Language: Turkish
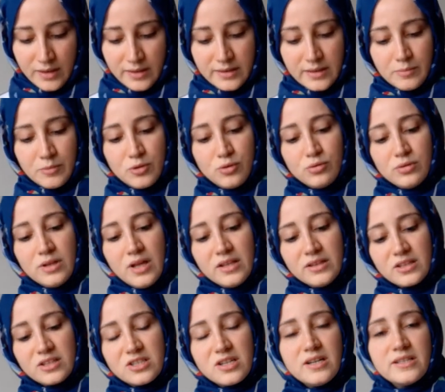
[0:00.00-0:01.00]
Tabi
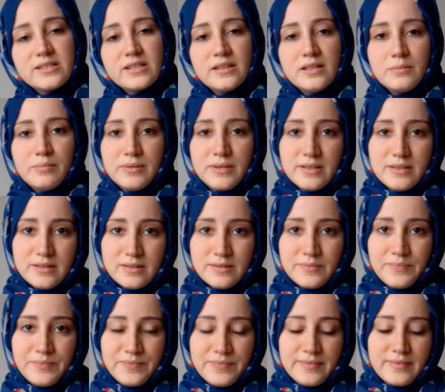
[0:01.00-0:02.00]
kullandıkça azalabilir.
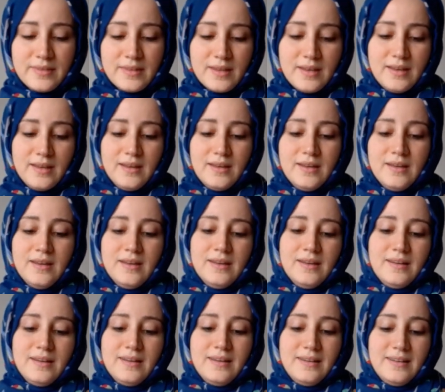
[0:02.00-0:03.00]

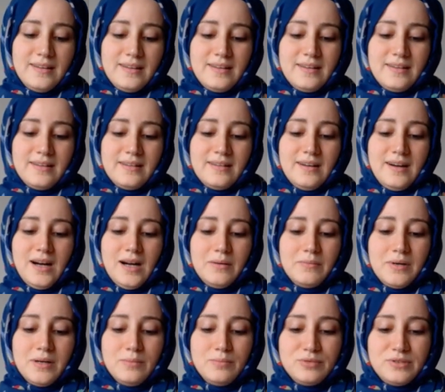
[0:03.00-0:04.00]
Ee,
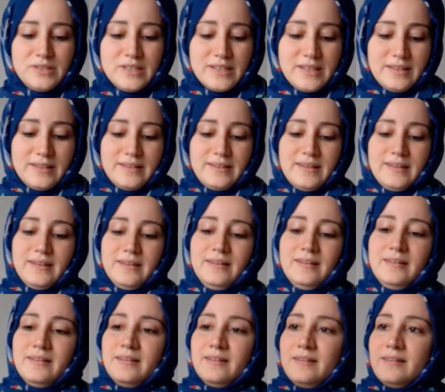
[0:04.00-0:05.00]
ama bu şekilde
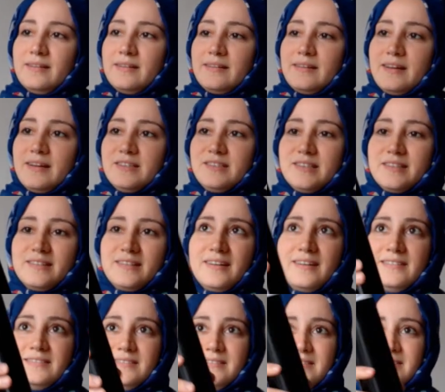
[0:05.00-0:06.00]

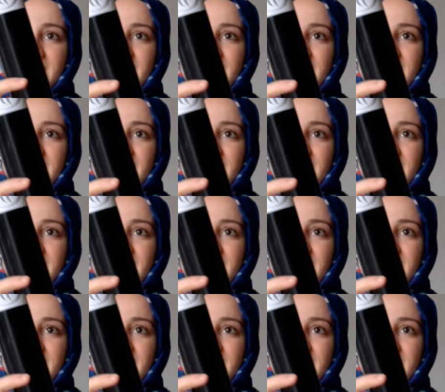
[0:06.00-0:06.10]
gerçekten